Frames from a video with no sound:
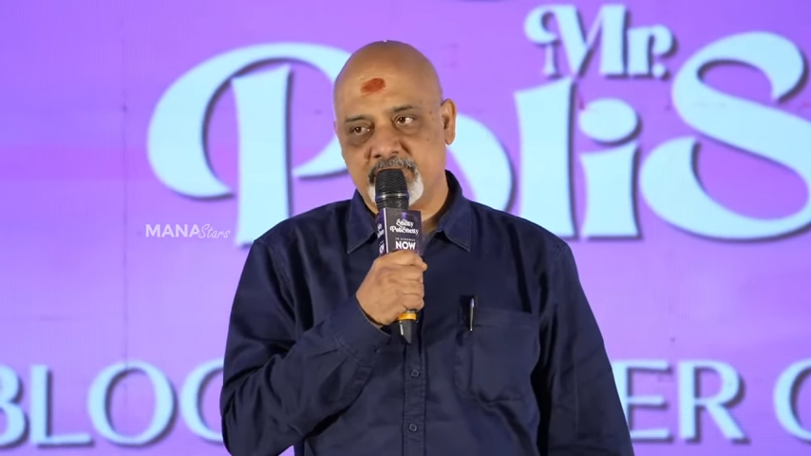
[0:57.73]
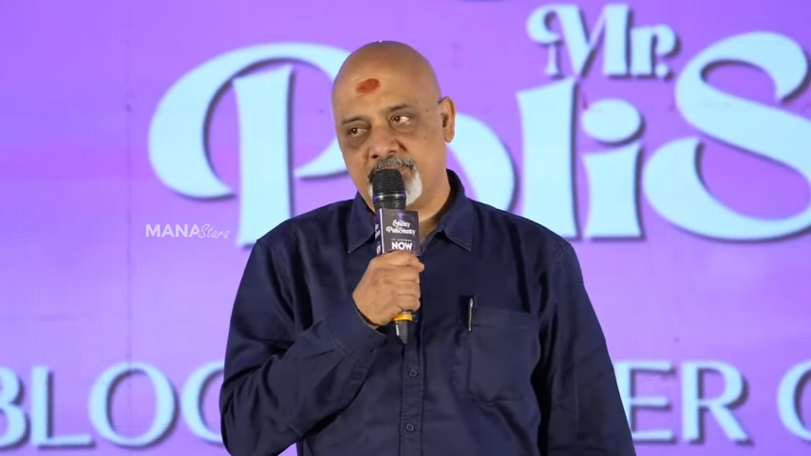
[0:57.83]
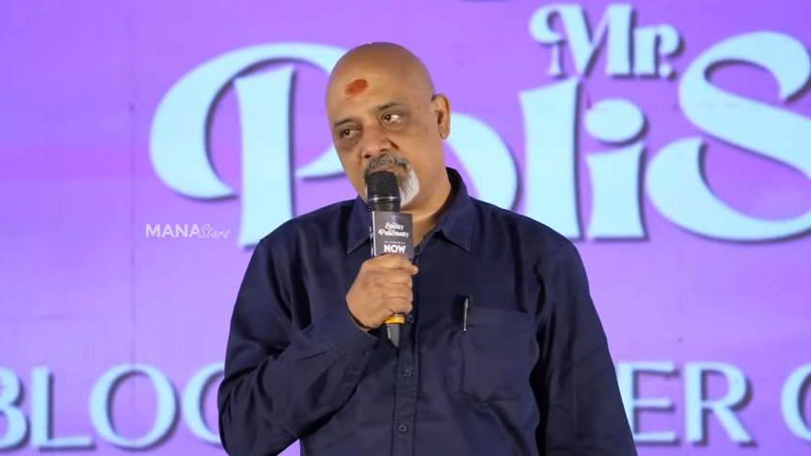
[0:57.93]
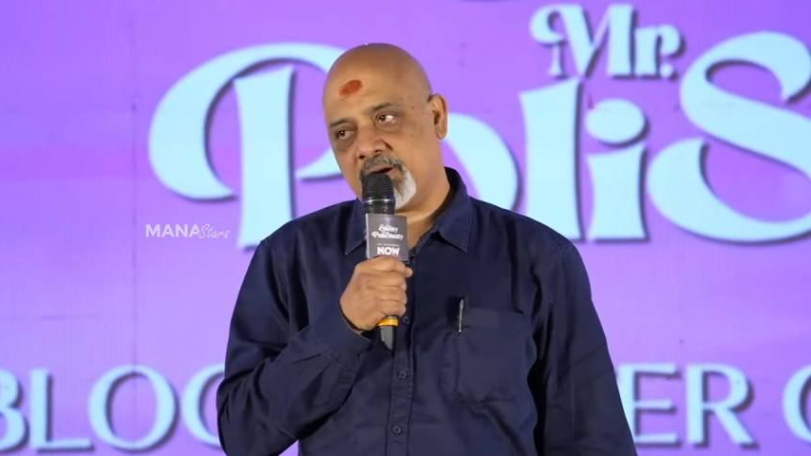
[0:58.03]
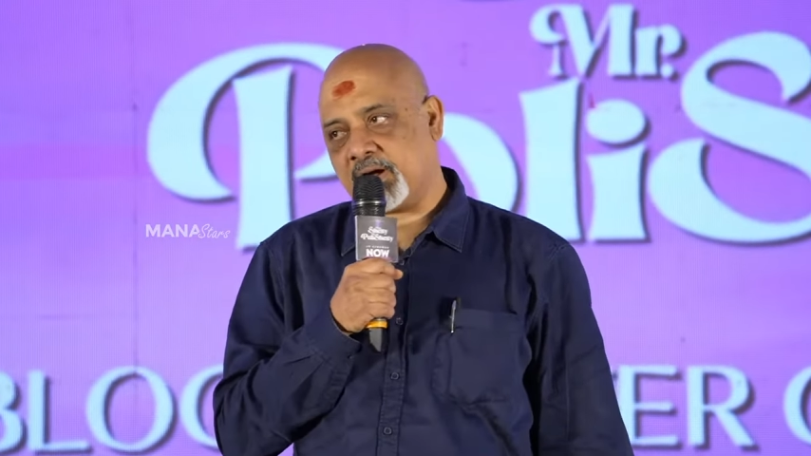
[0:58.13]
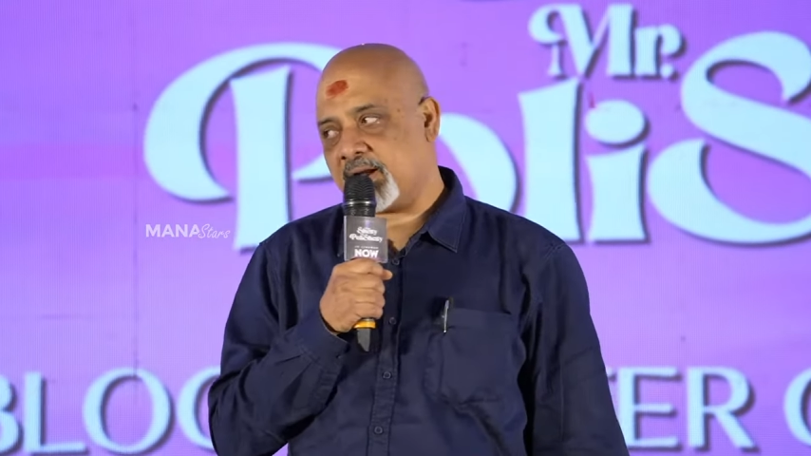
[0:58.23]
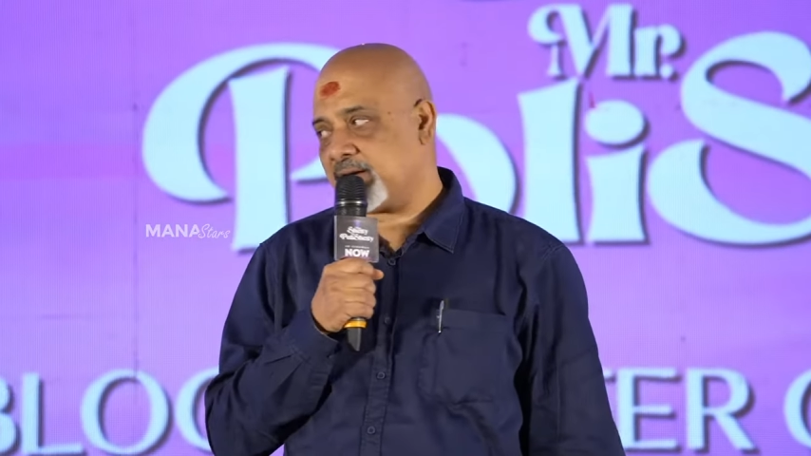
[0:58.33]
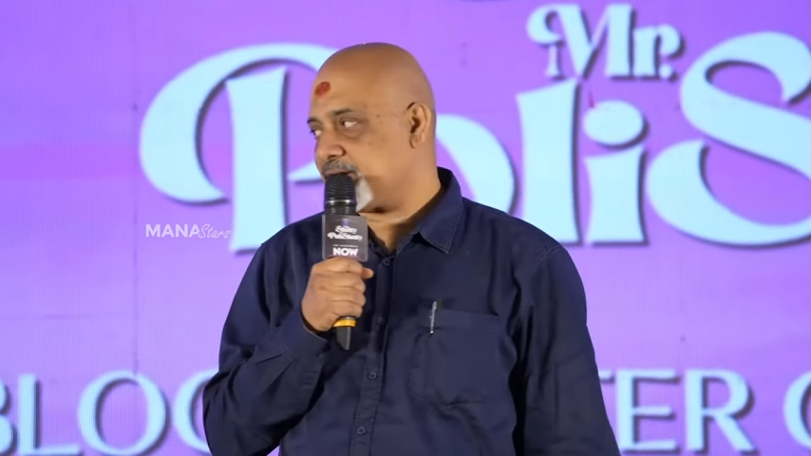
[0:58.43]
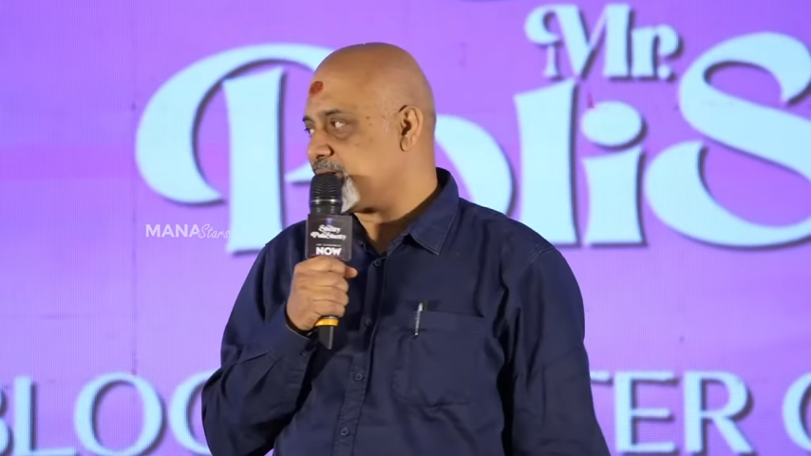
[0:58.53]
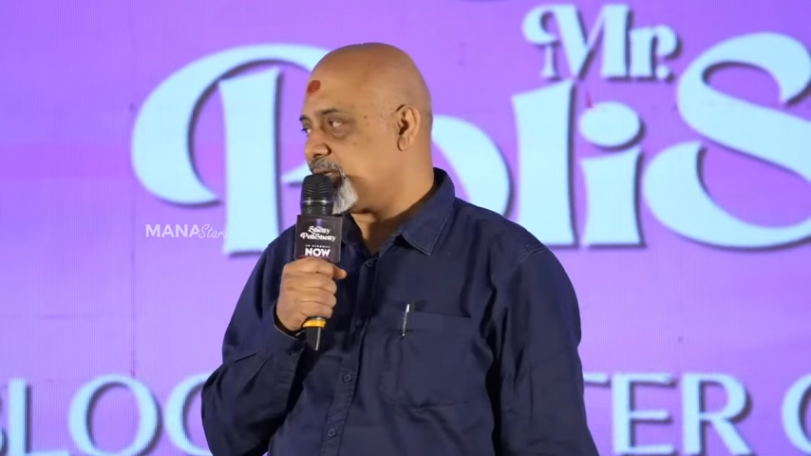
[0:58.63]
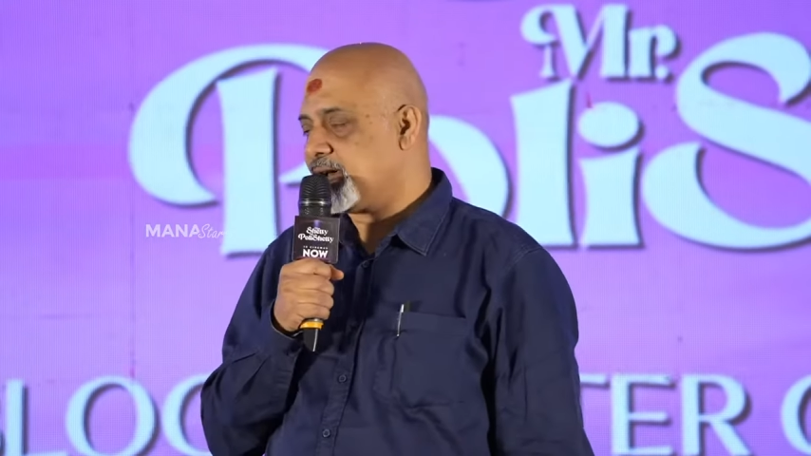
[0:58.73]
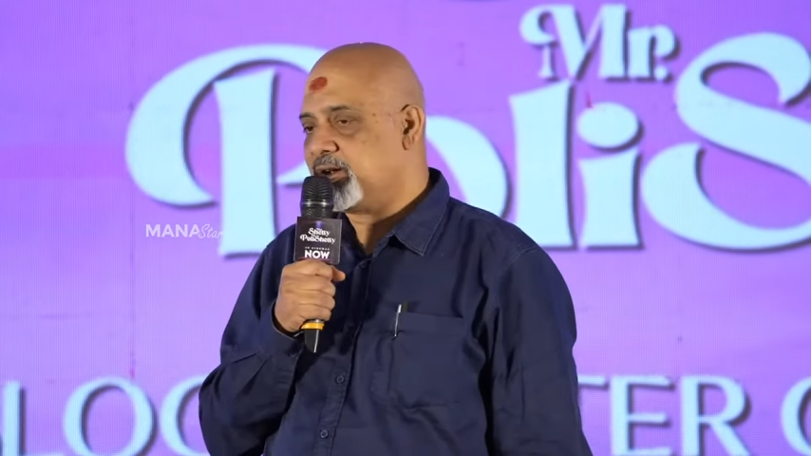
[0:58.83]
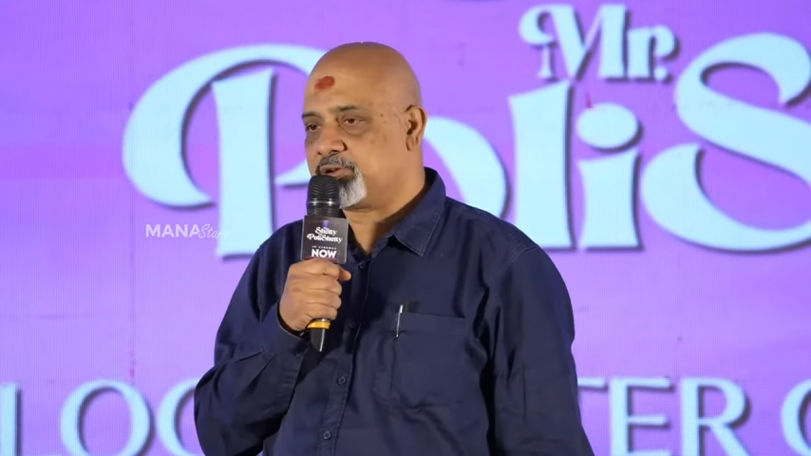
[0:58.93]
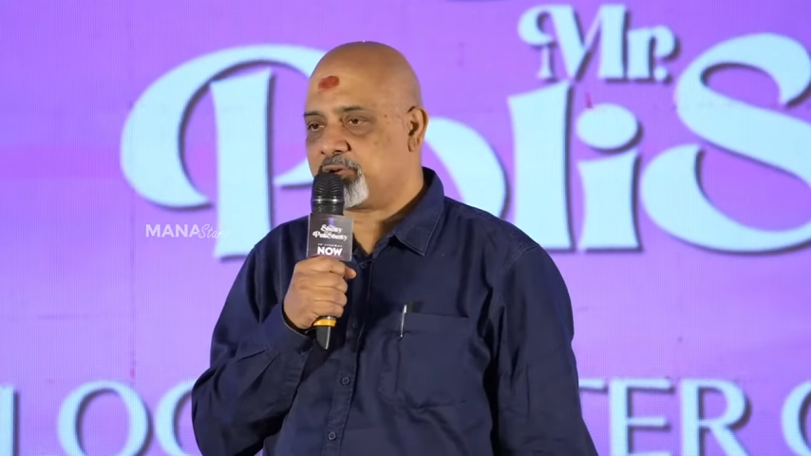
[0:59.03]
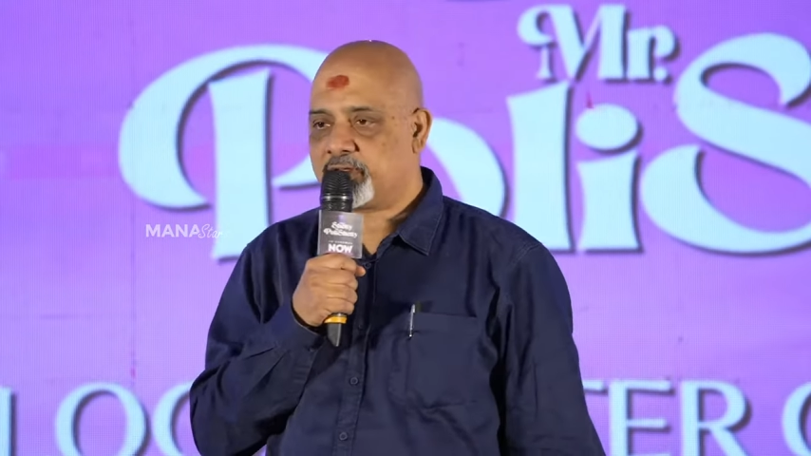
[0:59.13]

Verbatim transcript: నాకు రాధాకృష్ణ దగ్గర నుంచి కూడా